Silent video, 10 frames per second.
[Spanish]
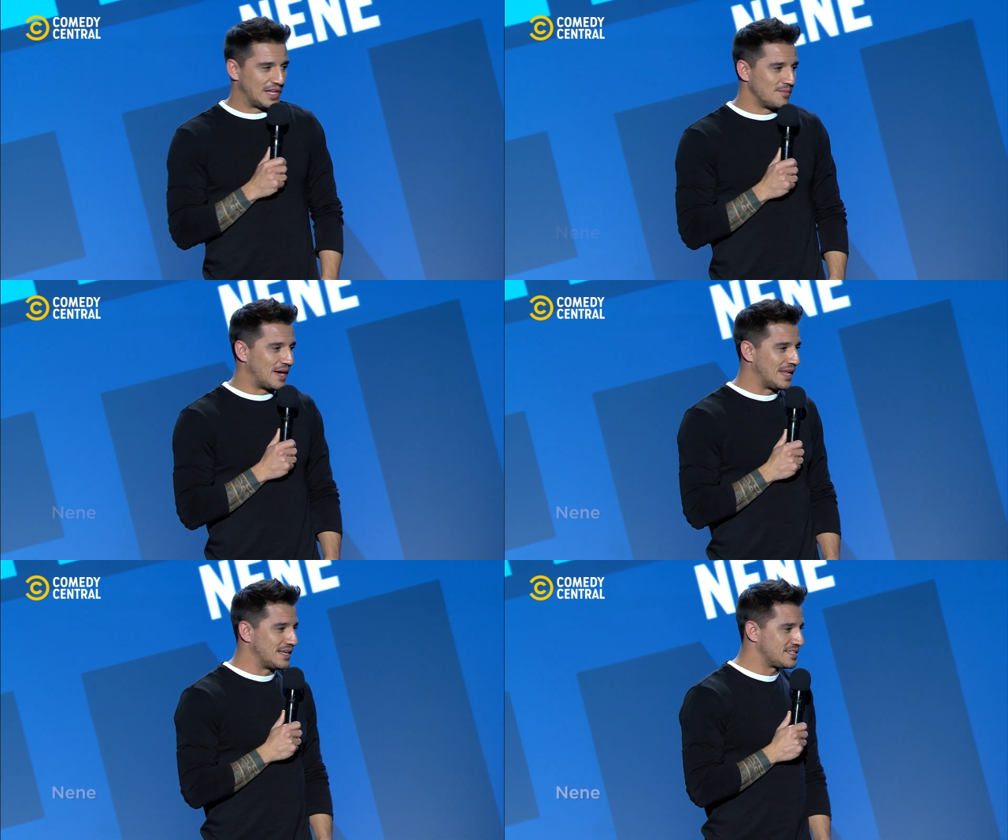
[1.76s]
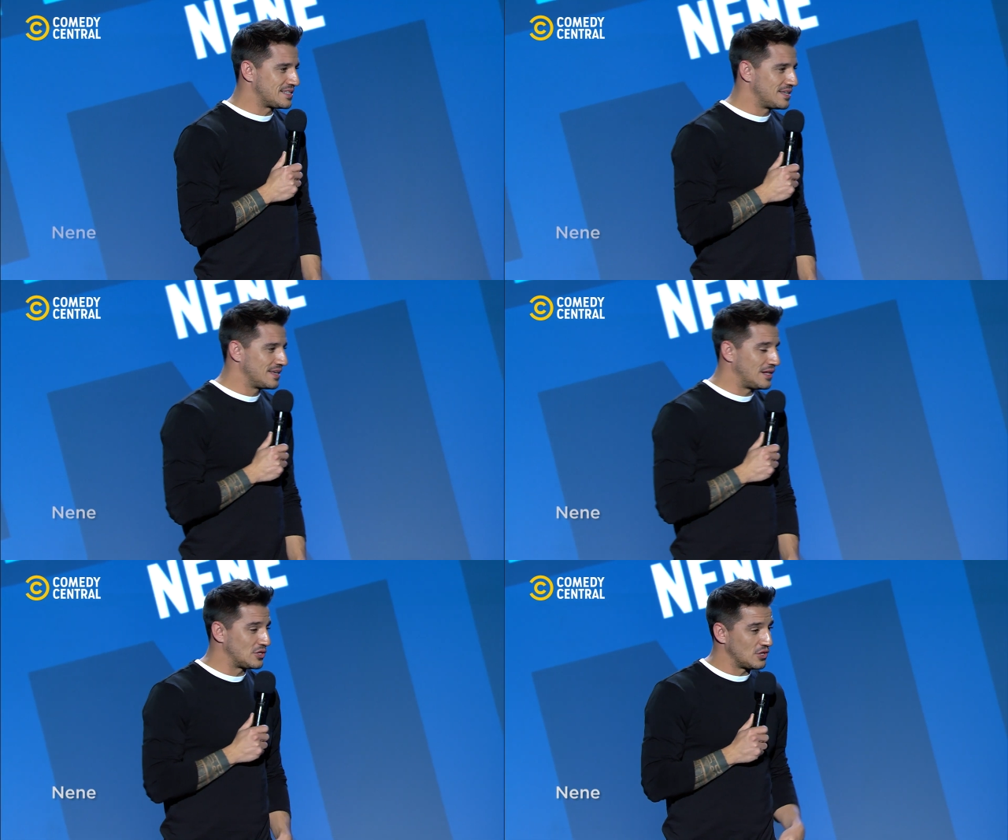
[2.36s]
de animales,
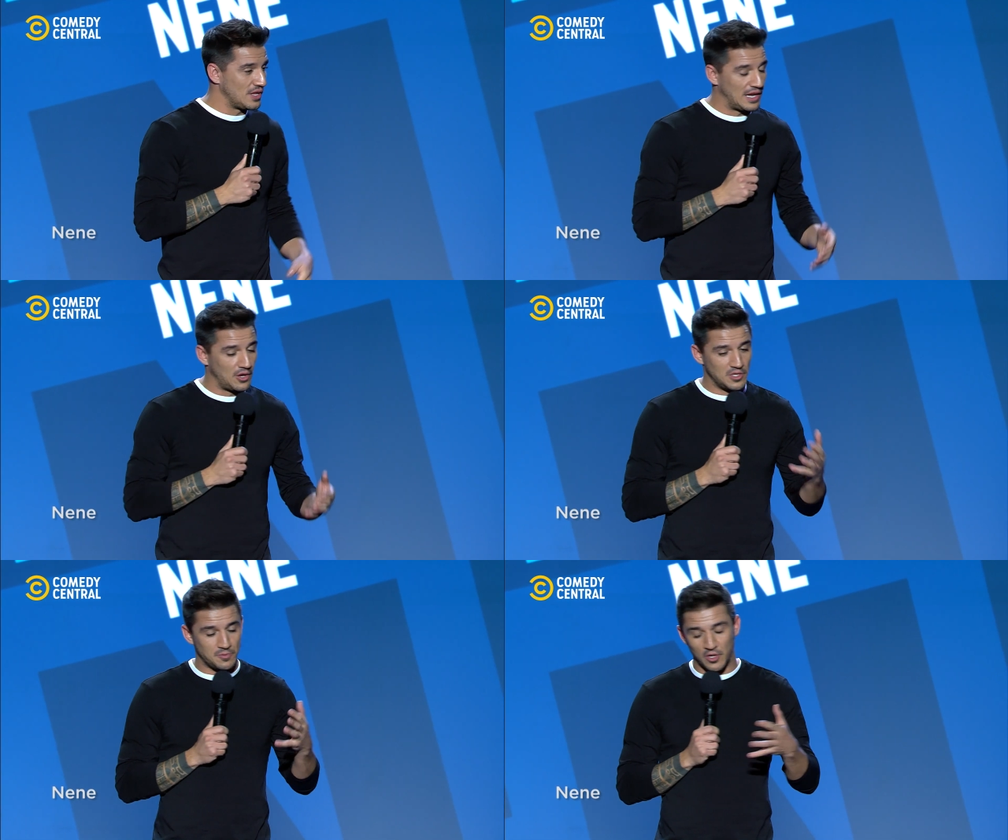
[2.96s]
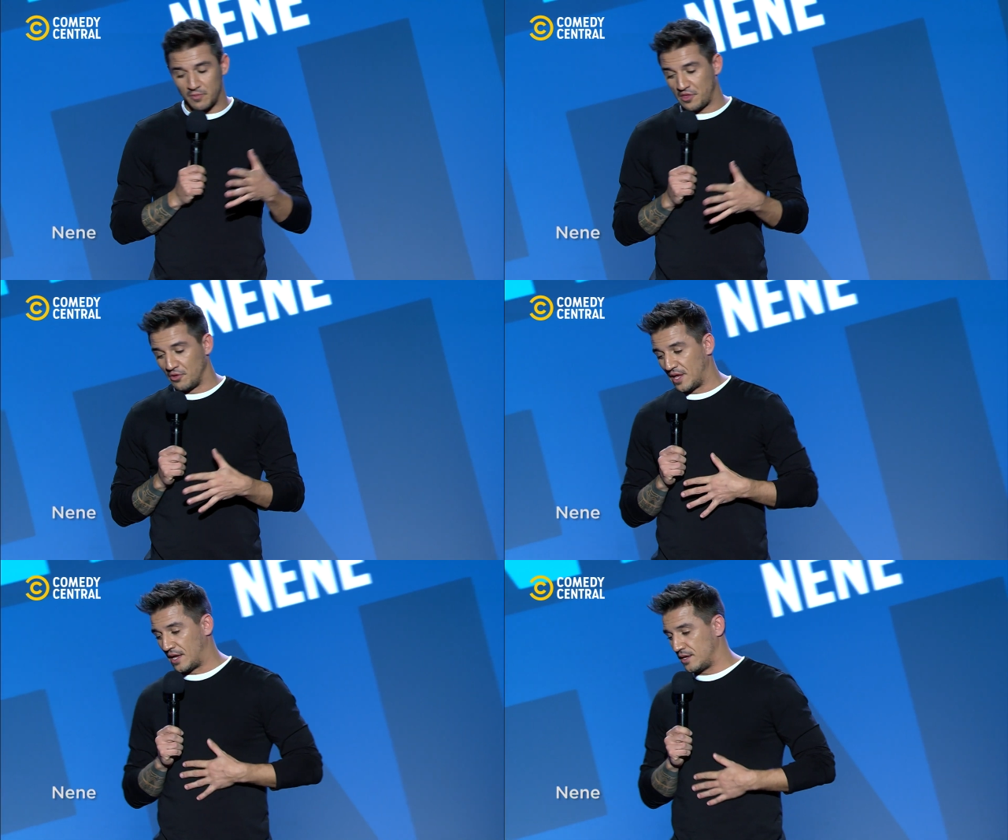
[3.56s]
el otro día el obispo de mi
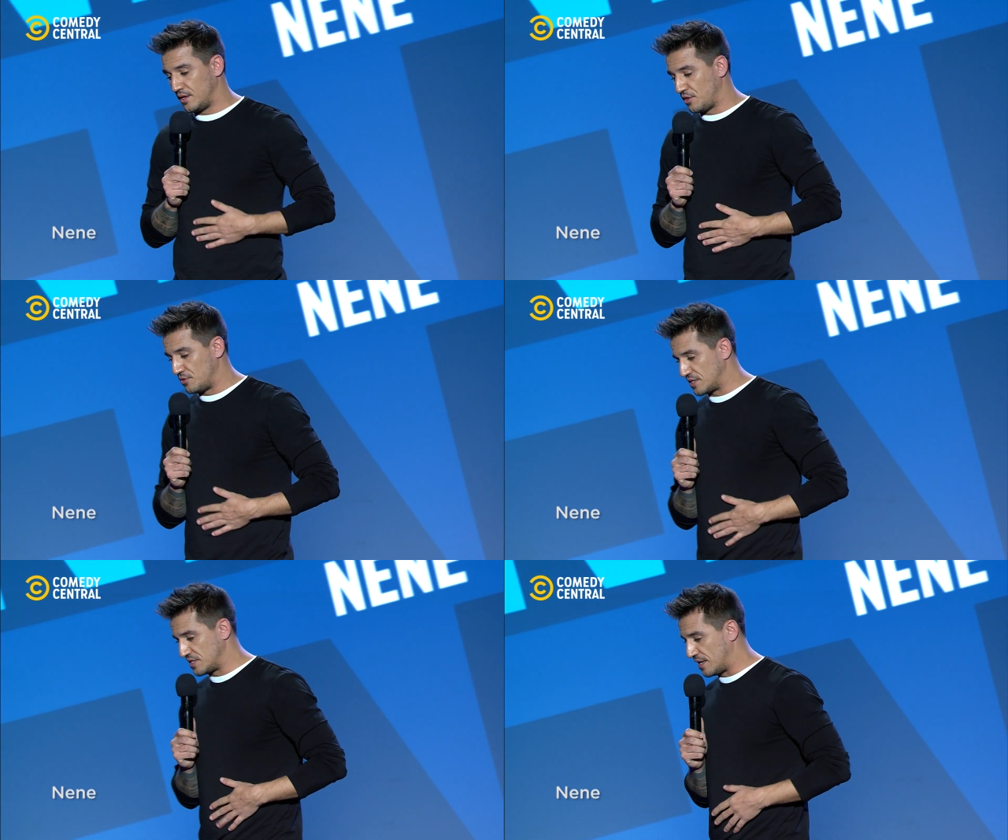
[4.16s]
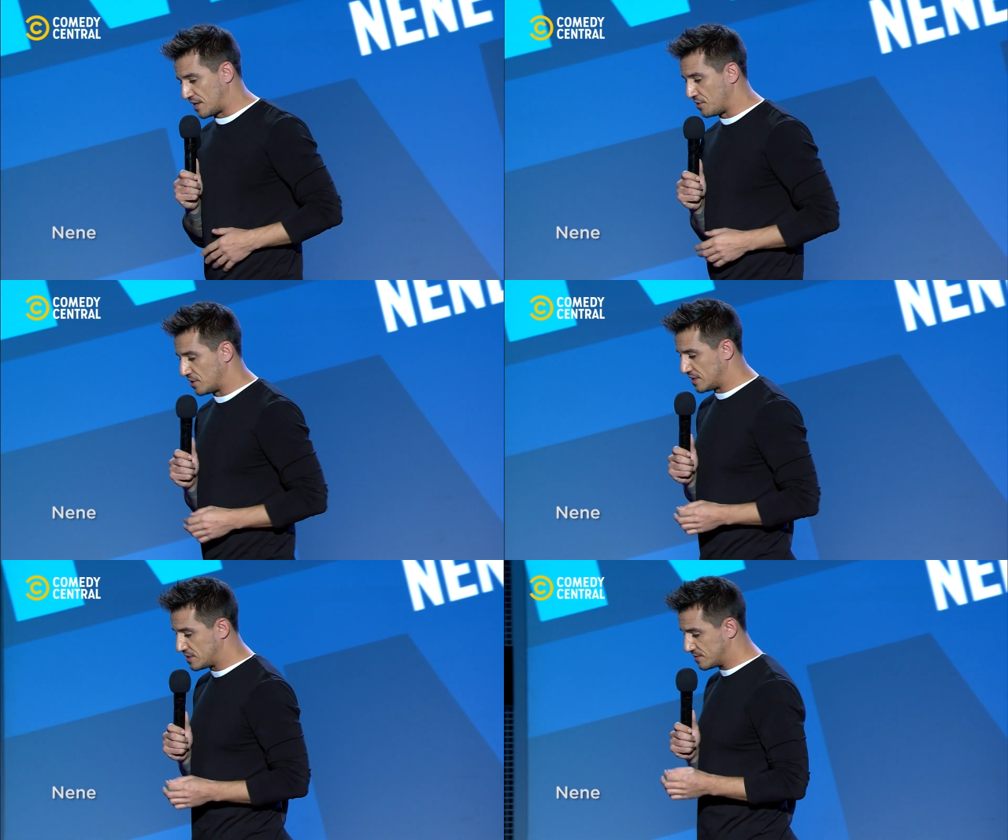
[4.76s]
ciudad hizo unas
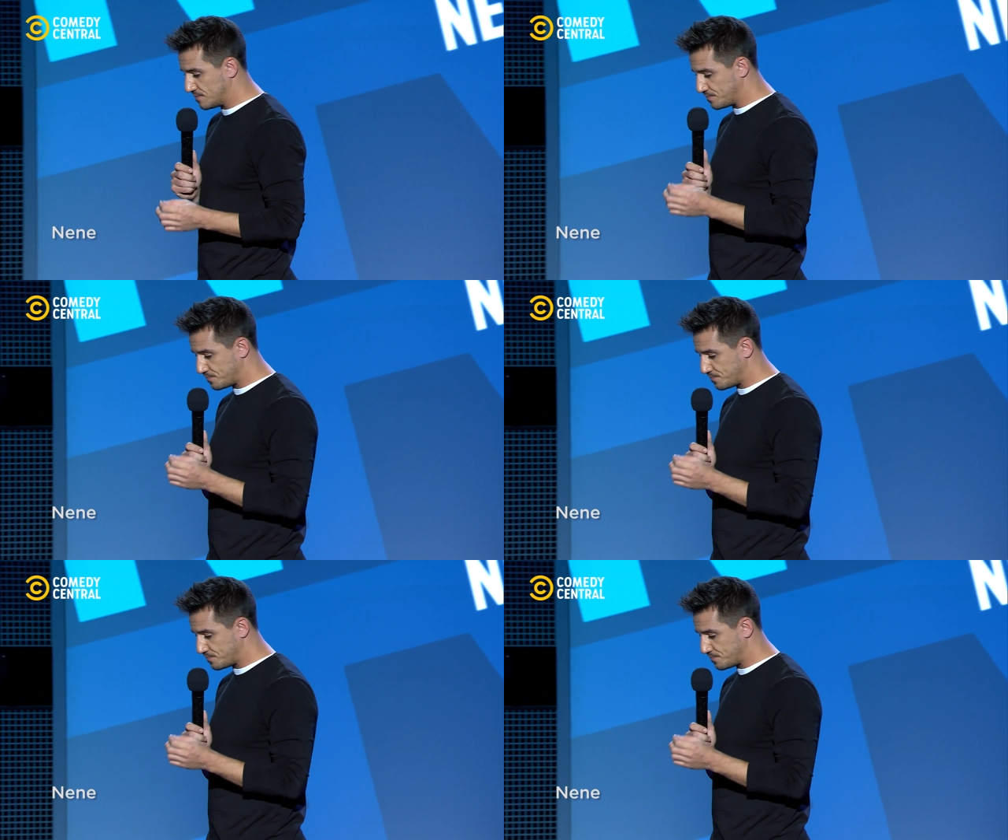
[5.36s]
declaraciones.